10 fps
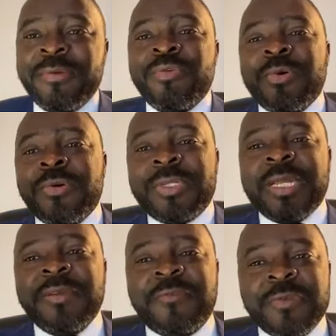c'est le numéro
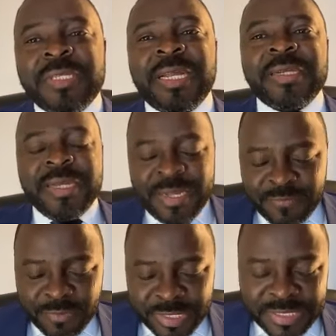de téléphone
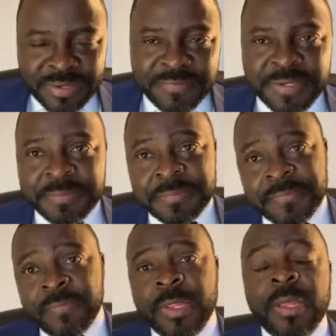standard, vous réservez.
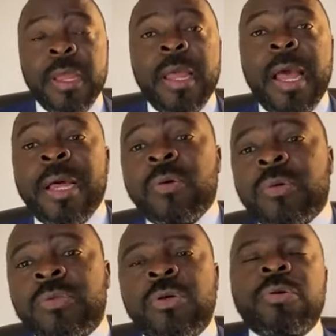
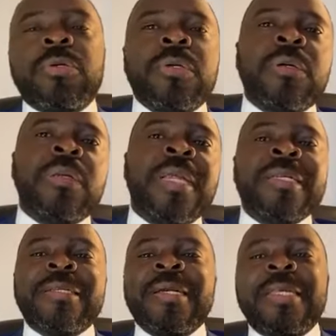Alors, donc,
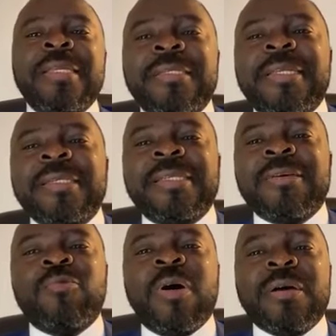l'intranquillité,
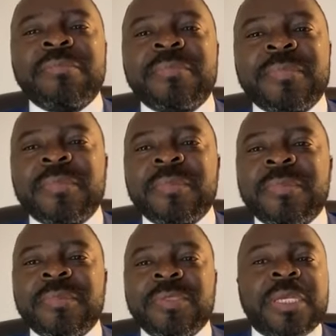c'est quoi
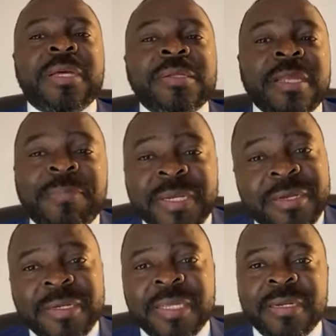C'est quand tu n'es
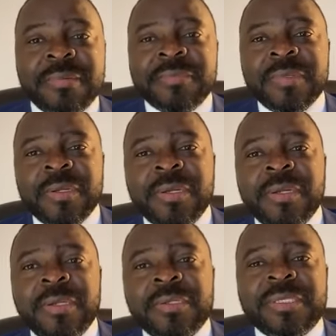pas tranquille.
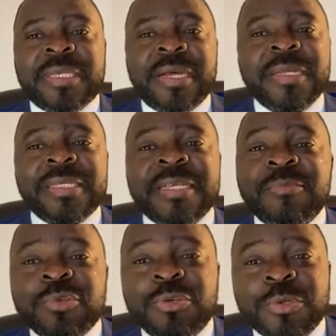C'est quand
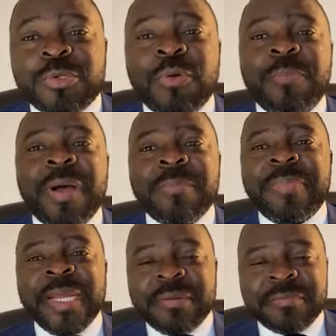les émotions ne sont pas
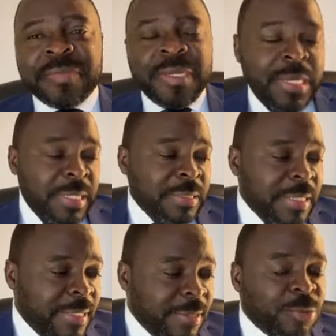en paix.
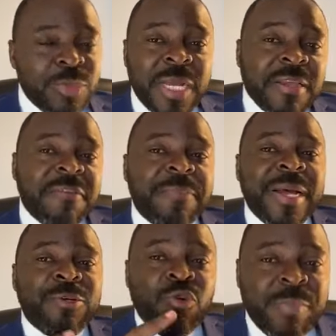C'est quand tu n'arrives
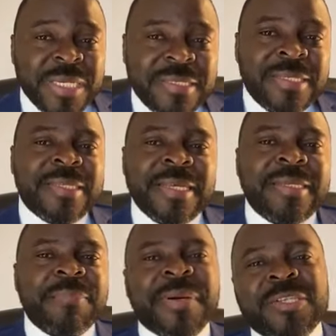pas à
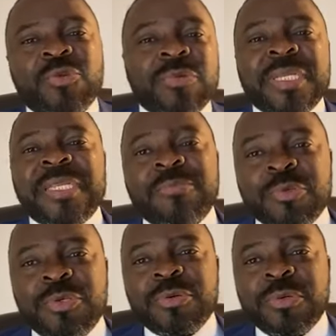domestiquer tes passions, tes
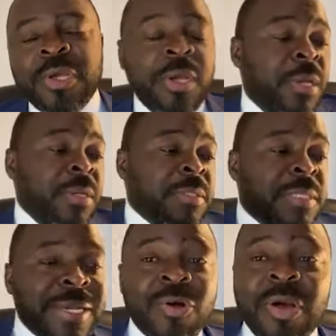émotions.
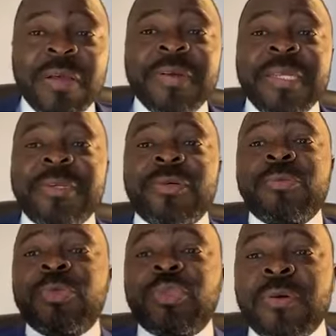Senghor avait dit
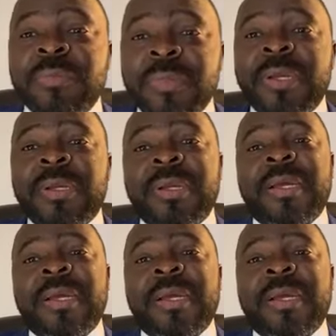que nous sommes